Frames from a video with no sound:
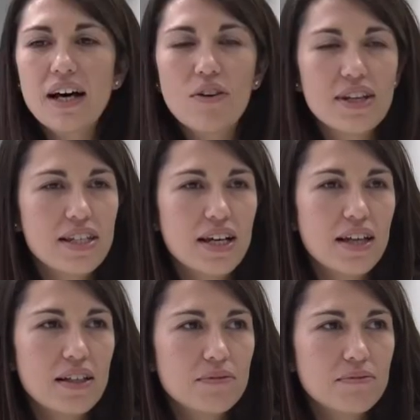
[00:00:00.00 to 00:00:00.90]
aunque
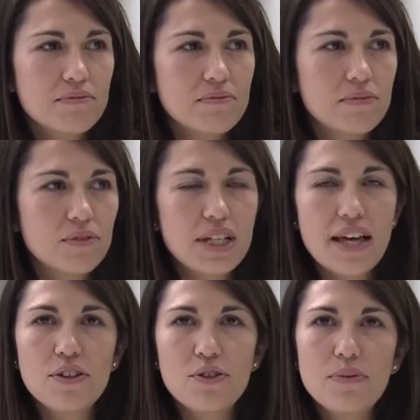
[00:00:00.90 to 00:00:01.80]
sea mm, un
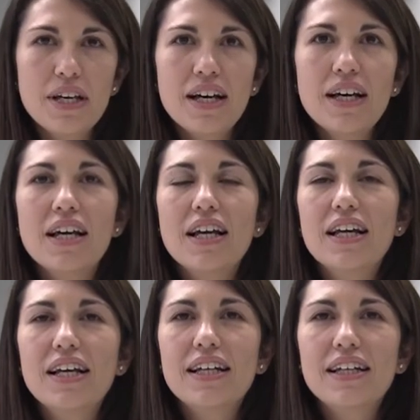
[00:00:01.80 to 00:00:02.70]
día de lluvia,
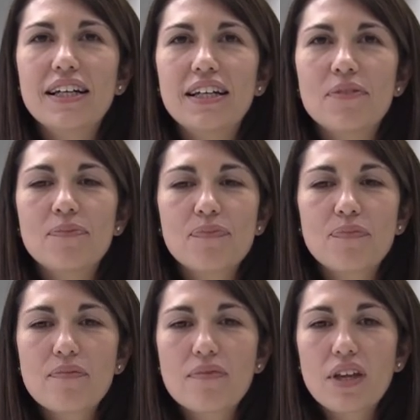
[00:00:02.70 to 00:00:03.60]
eh,
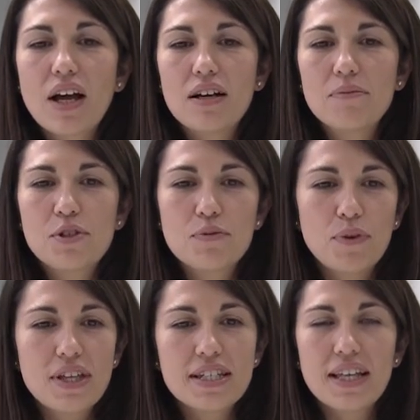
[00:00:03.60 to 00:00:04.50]
pues
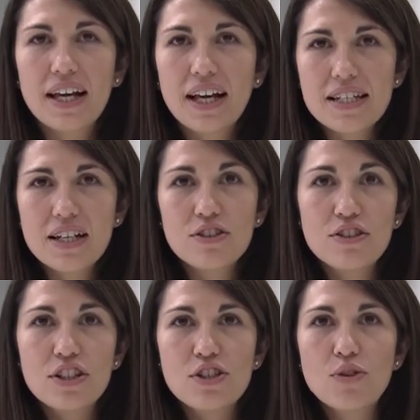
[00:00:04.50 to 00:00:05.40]
puedes estar en casa con
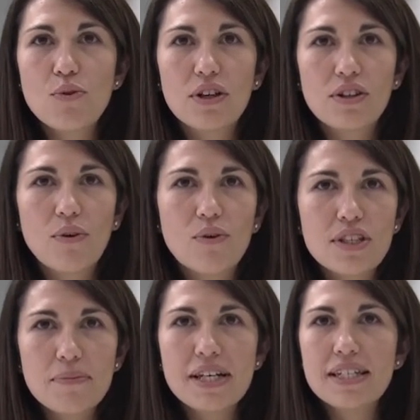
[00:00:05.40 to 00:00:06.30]
los niños jugando a juegos
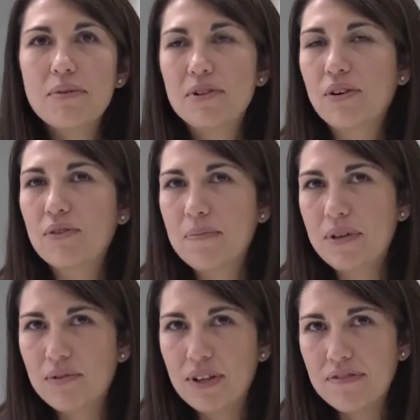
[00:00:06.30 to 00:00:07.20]
de mesa, viendo alguna
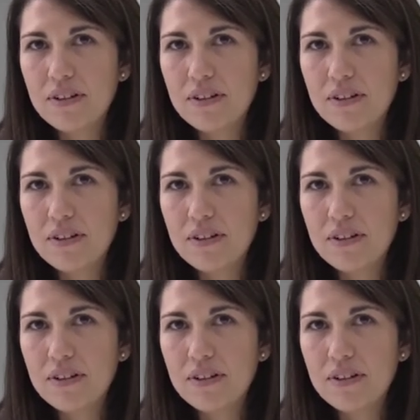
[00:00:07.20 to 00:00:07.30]
película en